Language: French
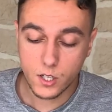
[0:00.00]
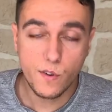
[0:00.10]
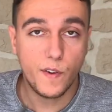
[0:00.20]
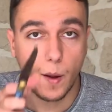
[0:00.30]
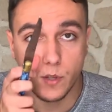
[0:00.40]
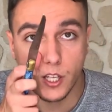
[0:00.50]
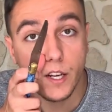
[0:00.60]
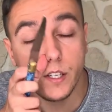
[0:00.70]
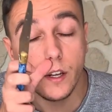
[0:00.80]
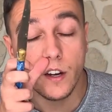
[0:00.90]
ça, je vais faire un petit
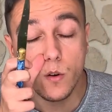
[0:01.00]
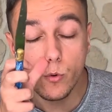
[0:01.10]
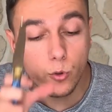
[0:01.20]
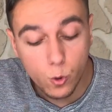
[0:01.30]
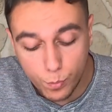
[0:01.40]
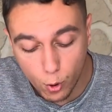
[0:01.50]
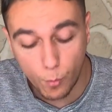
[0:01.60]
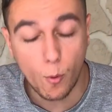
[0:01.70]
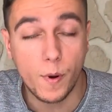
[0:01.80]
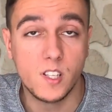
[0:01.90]
accéléré ou une coupure
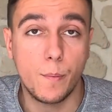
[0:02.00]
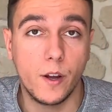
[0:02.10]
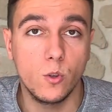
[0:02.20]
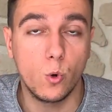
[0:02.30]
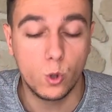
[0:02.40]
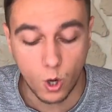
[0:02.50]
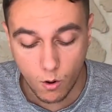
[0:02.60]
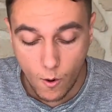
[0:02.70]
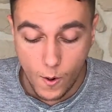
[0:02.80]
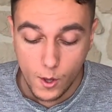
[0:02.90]
pour pas que ça prenne trop de temps.